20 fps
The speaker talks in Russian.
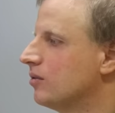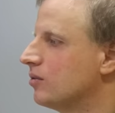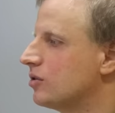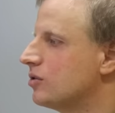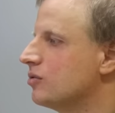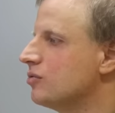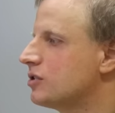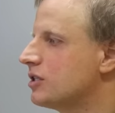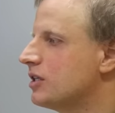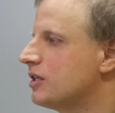Ну
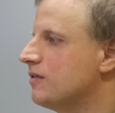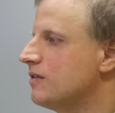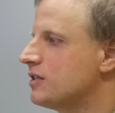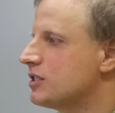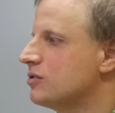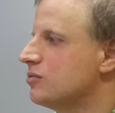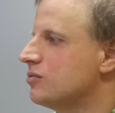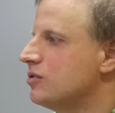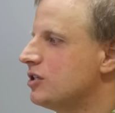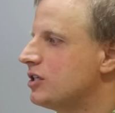вот. Ну,
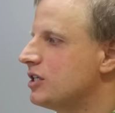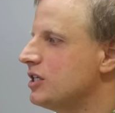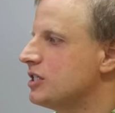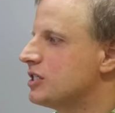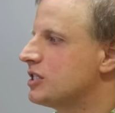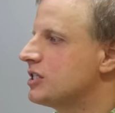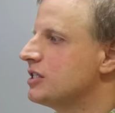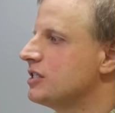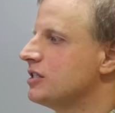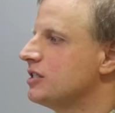соответственно, у них
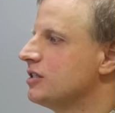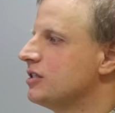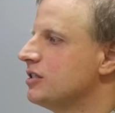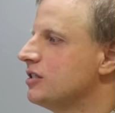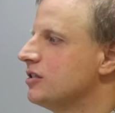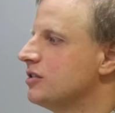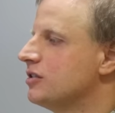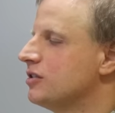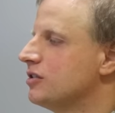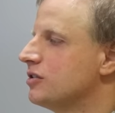есть
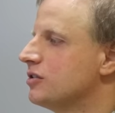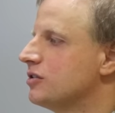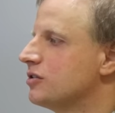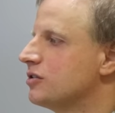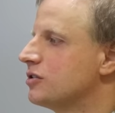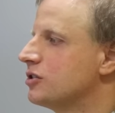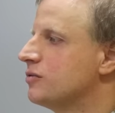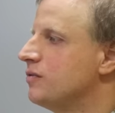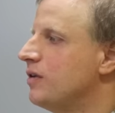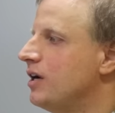
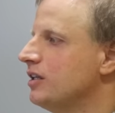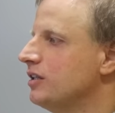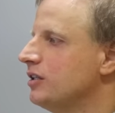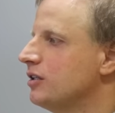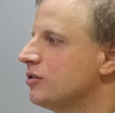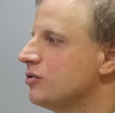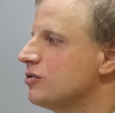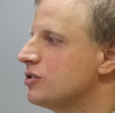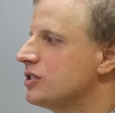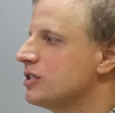э,
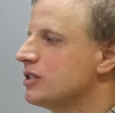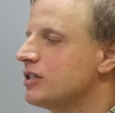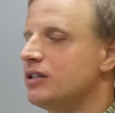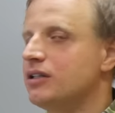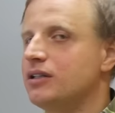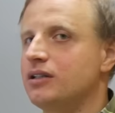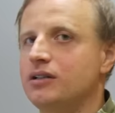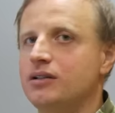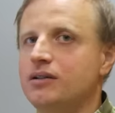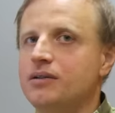жвалы, то есть
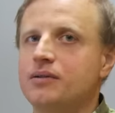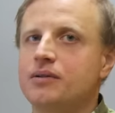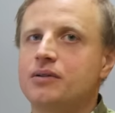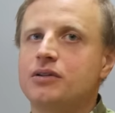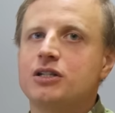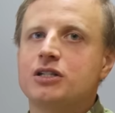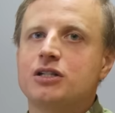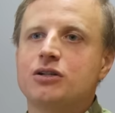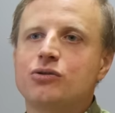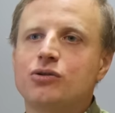это
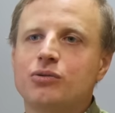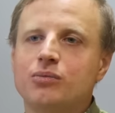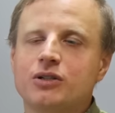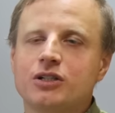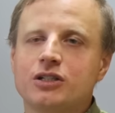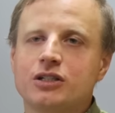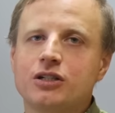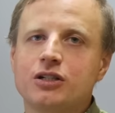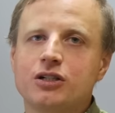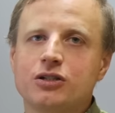
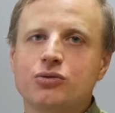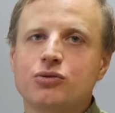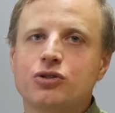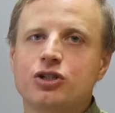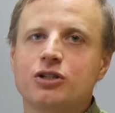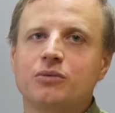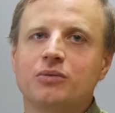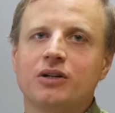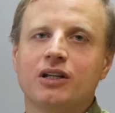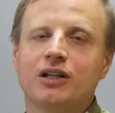насекомые с
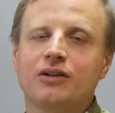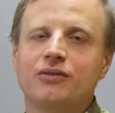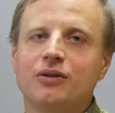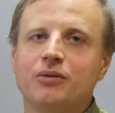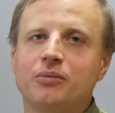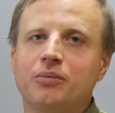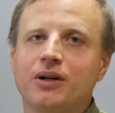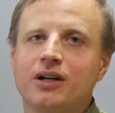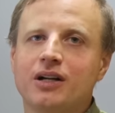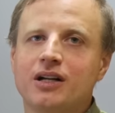грызущим
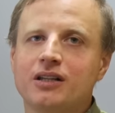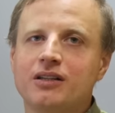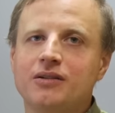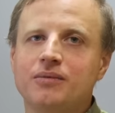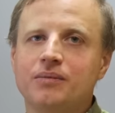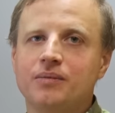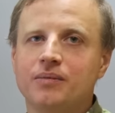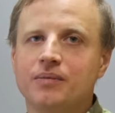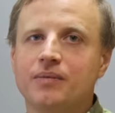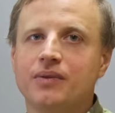ротовым
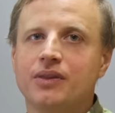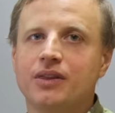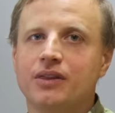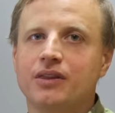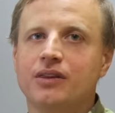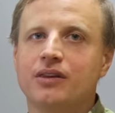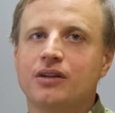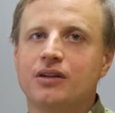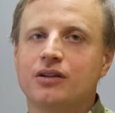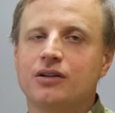аппаратом.
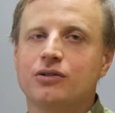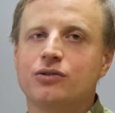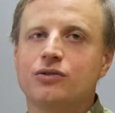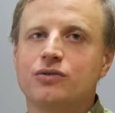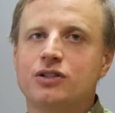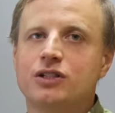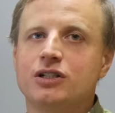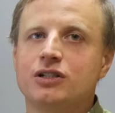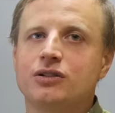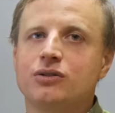Как
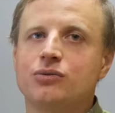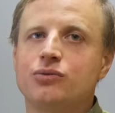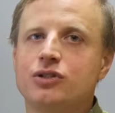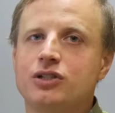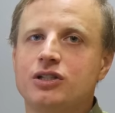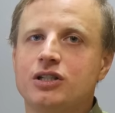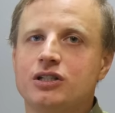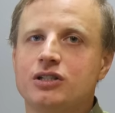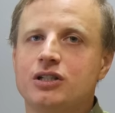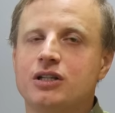у всех
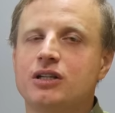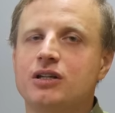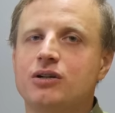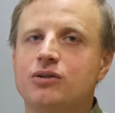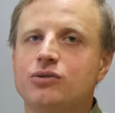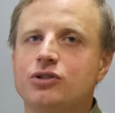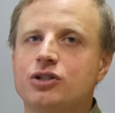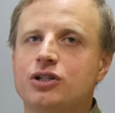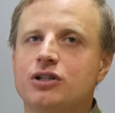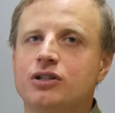гусениц, они
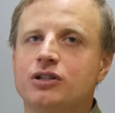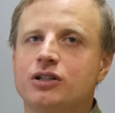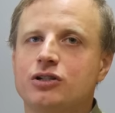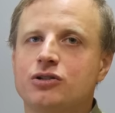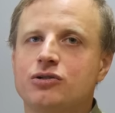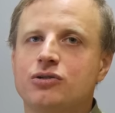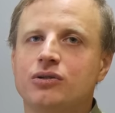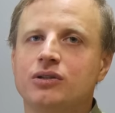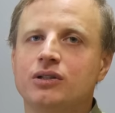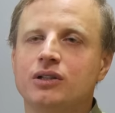очень
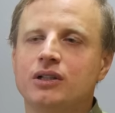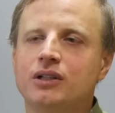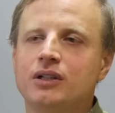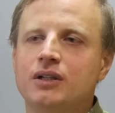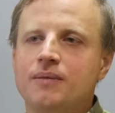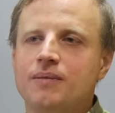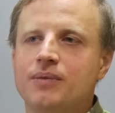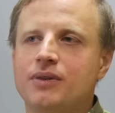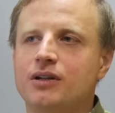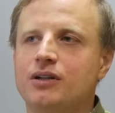хорошо
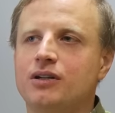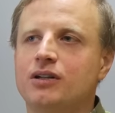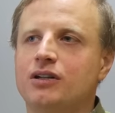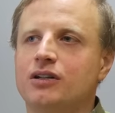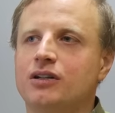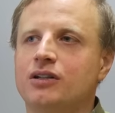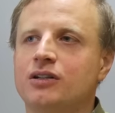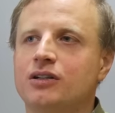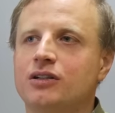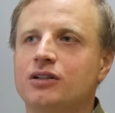
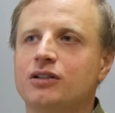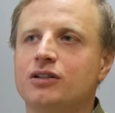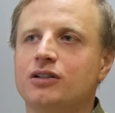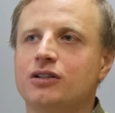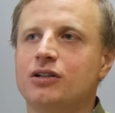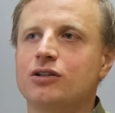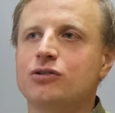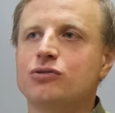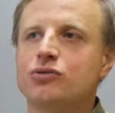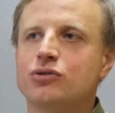
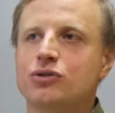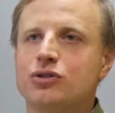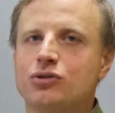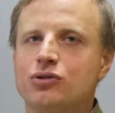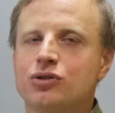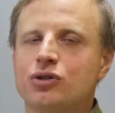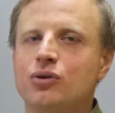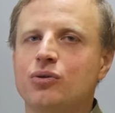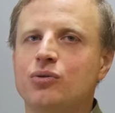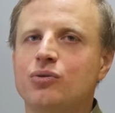грызут
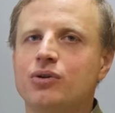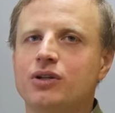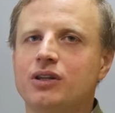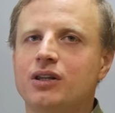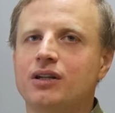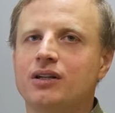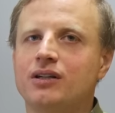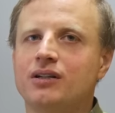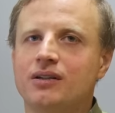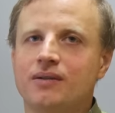все что
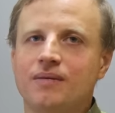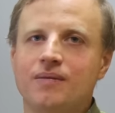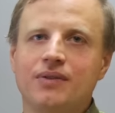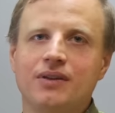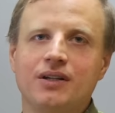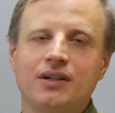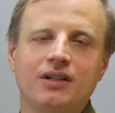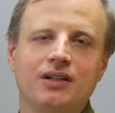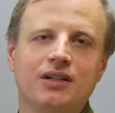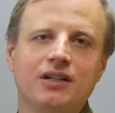угодно,
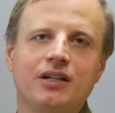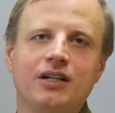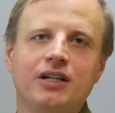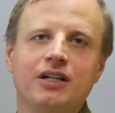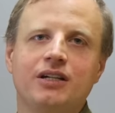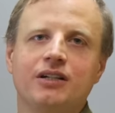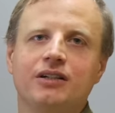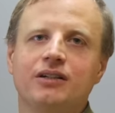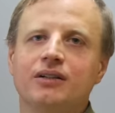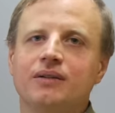
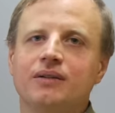и